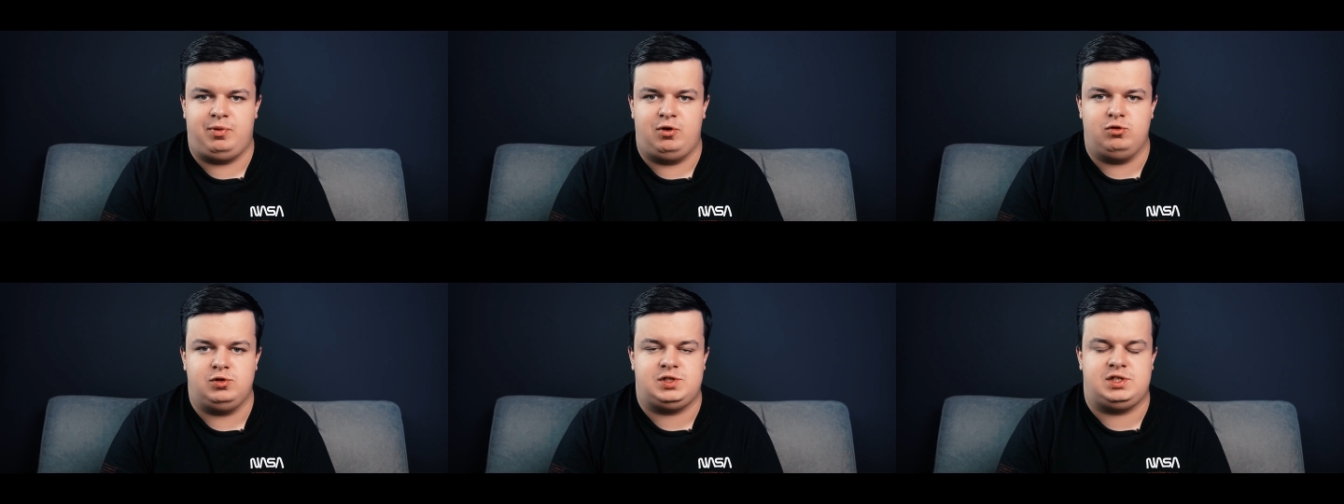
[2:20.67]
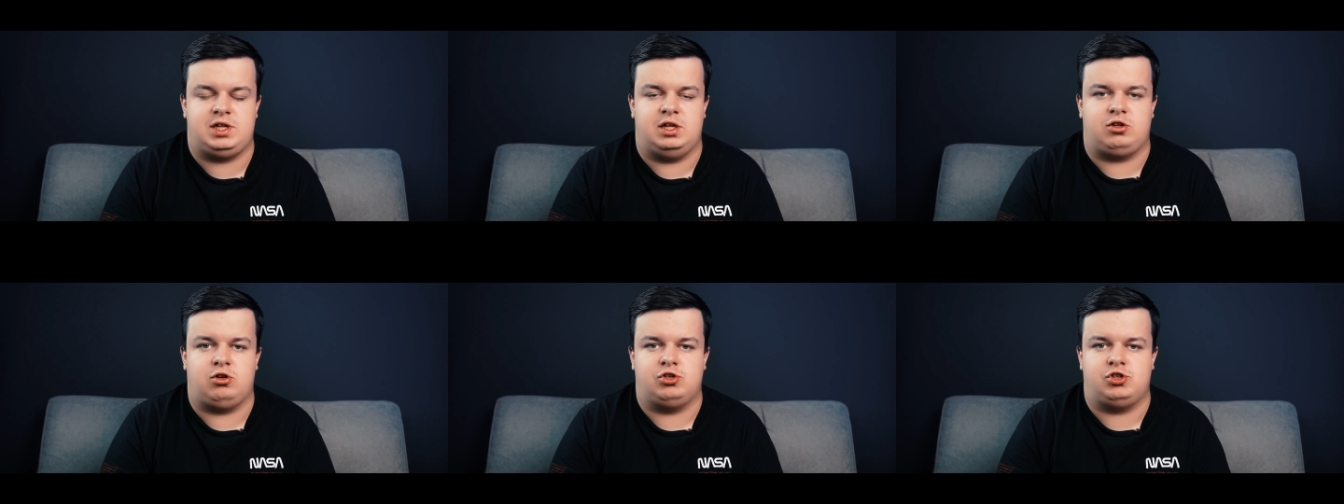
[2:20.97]

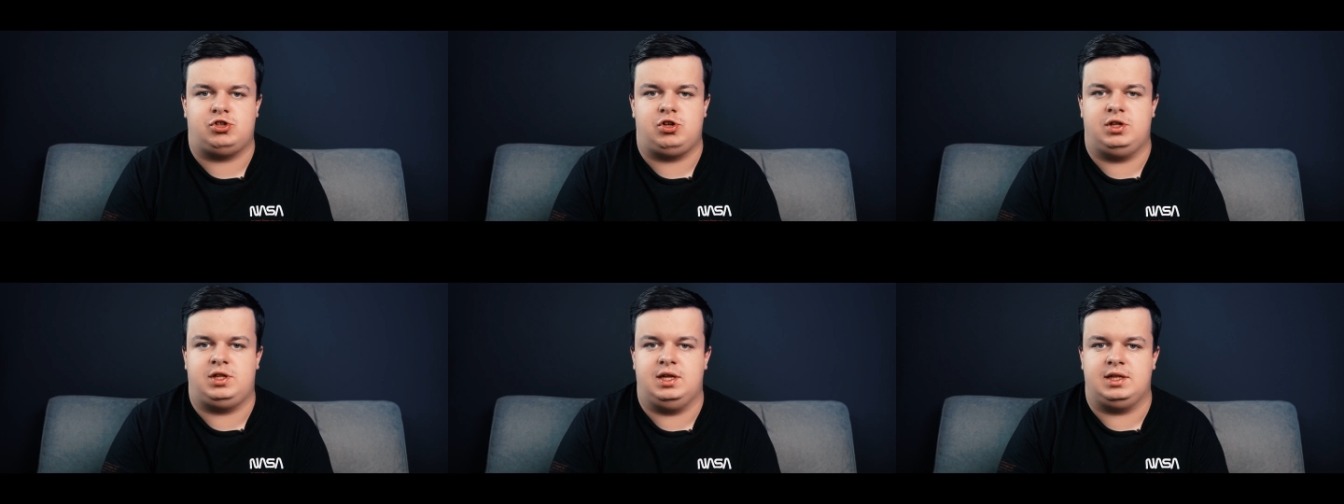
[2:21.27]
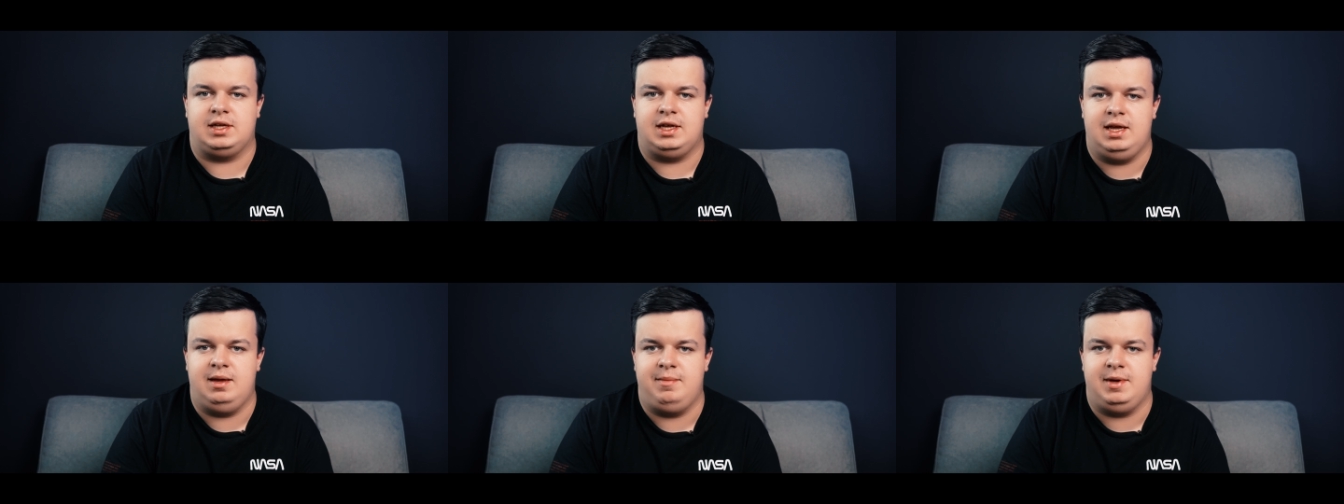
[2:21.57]
плюс это то, что
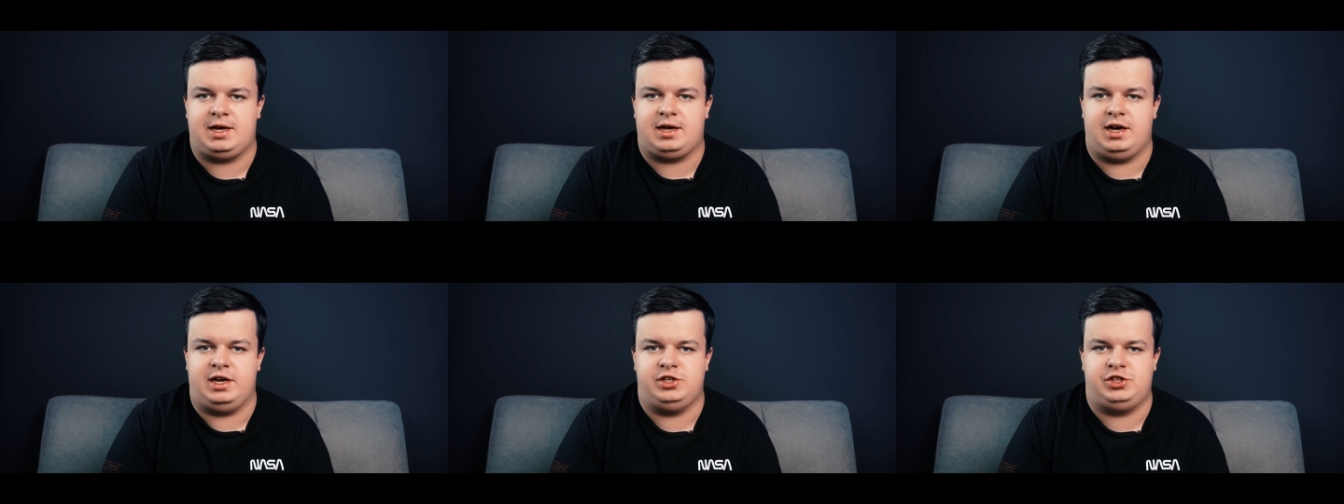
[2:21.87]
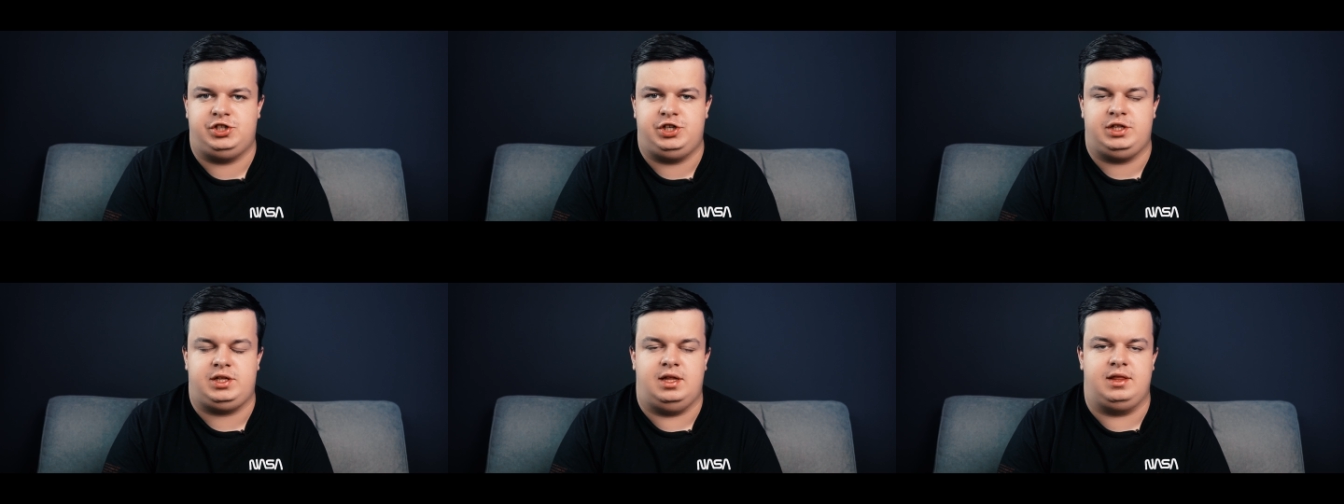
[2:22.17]
этот гиммик
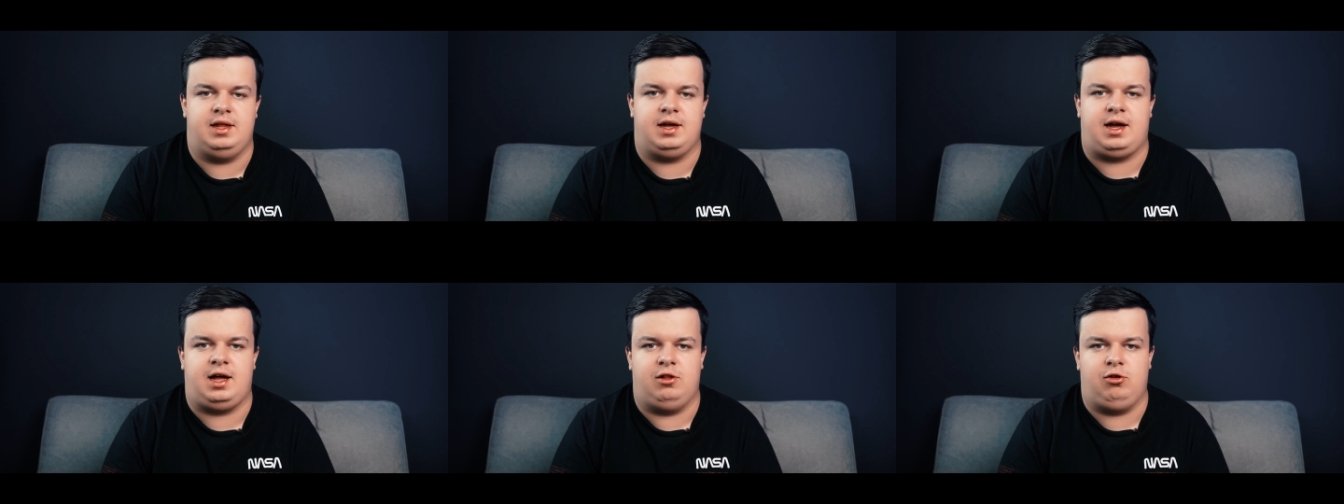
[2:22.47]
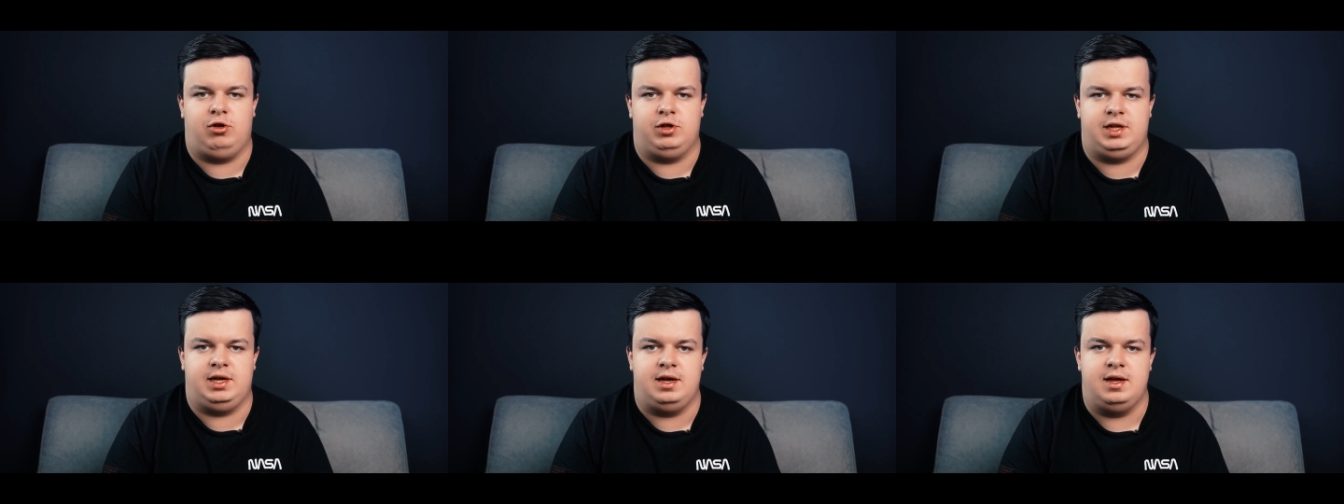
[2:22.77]
рассчитан на
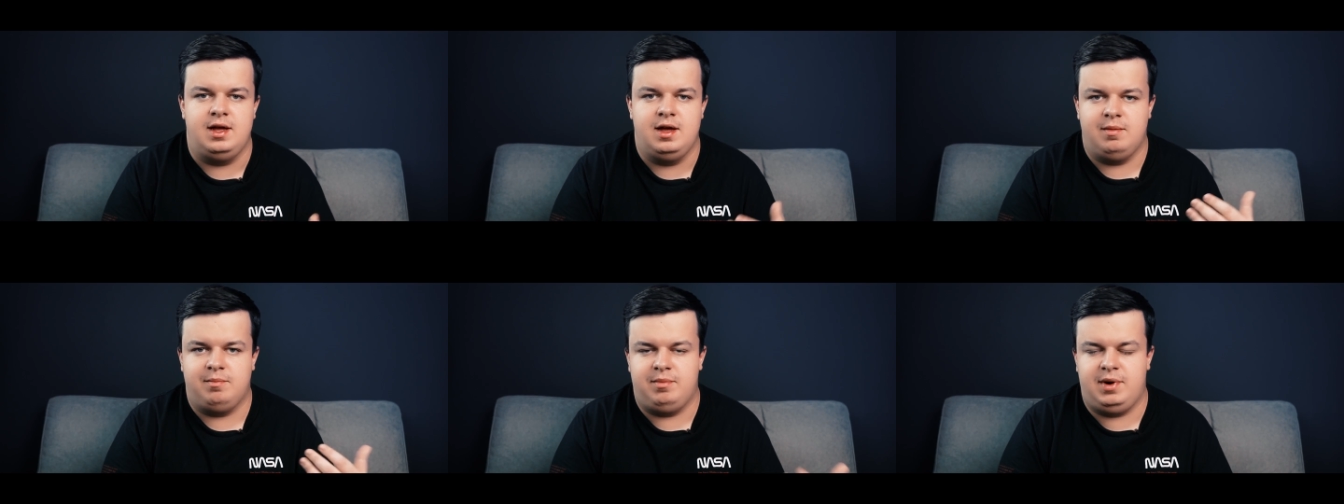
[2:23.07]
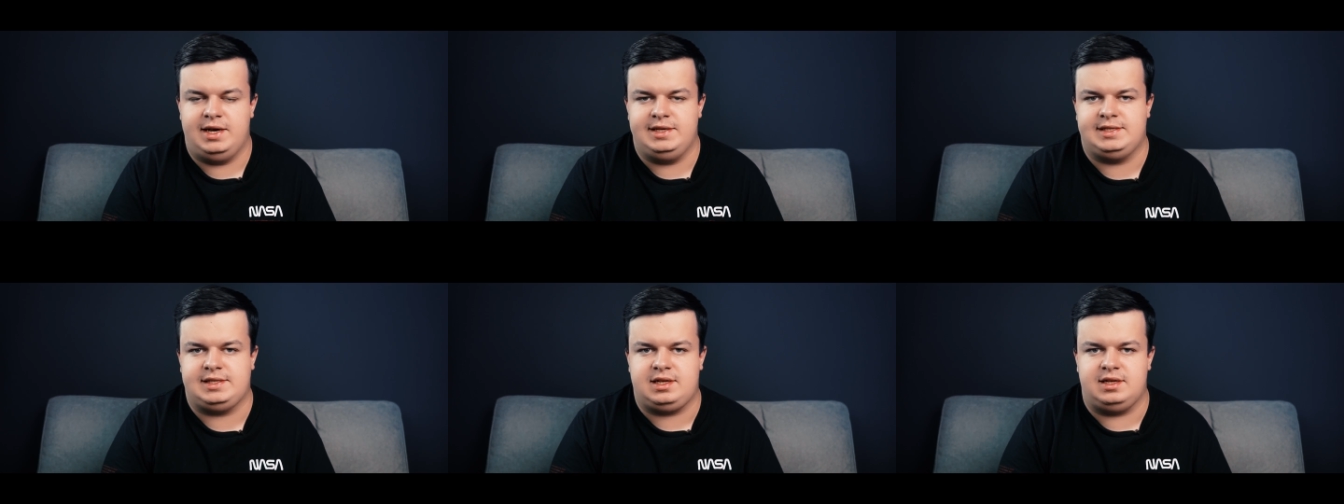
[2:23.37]
колоды
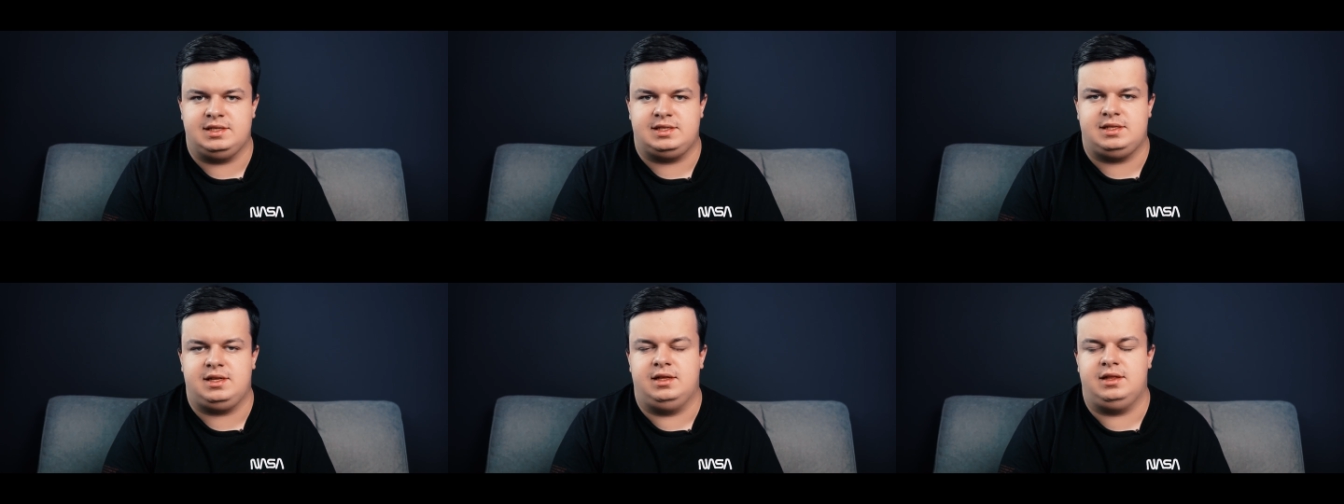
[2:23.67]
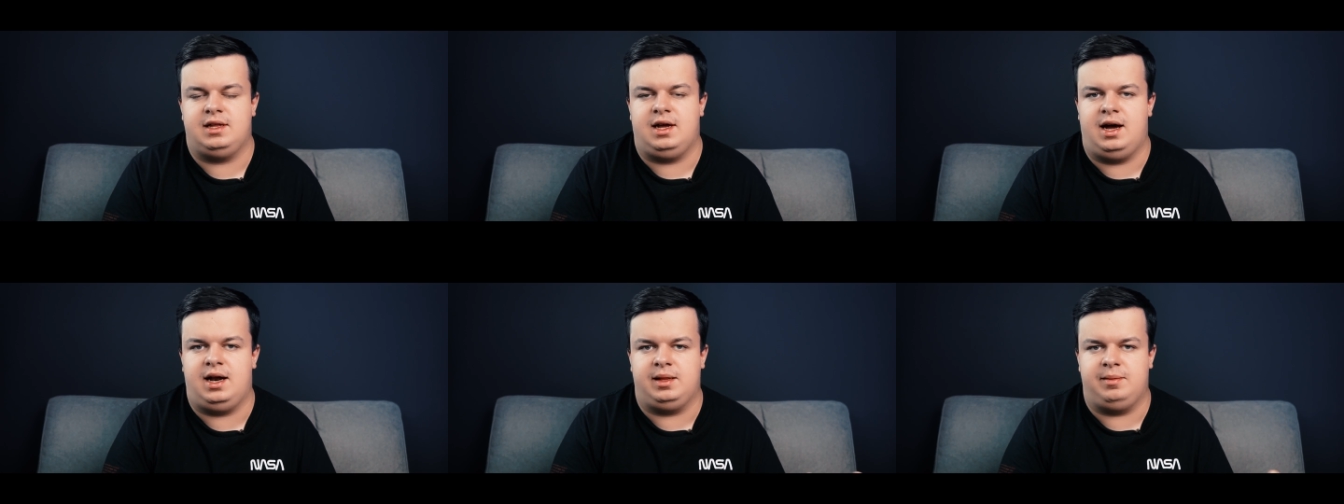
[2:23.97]
Bicycle
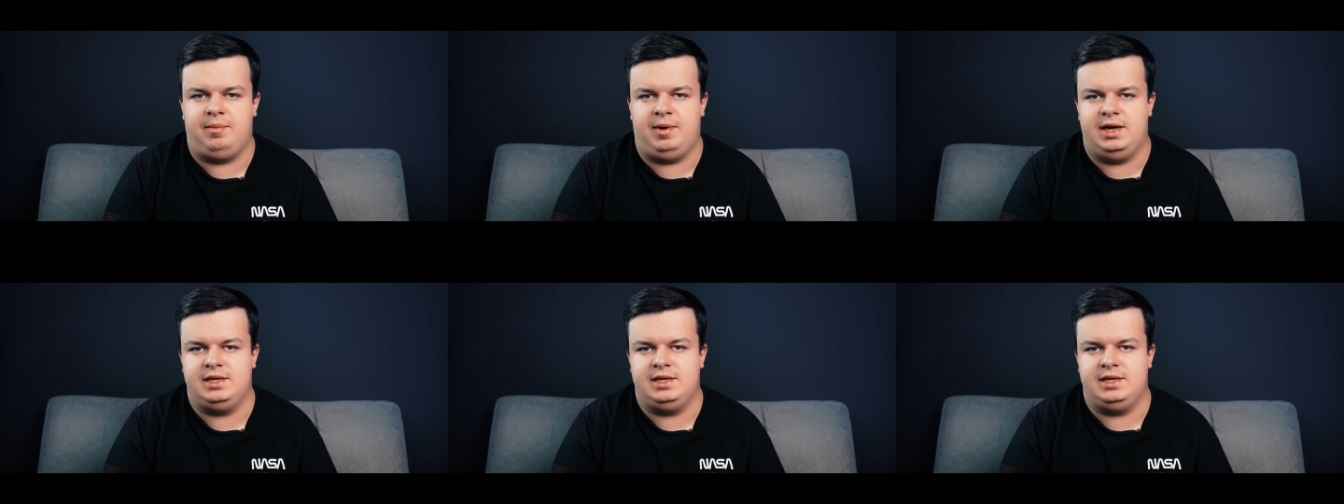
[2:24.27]
Standard,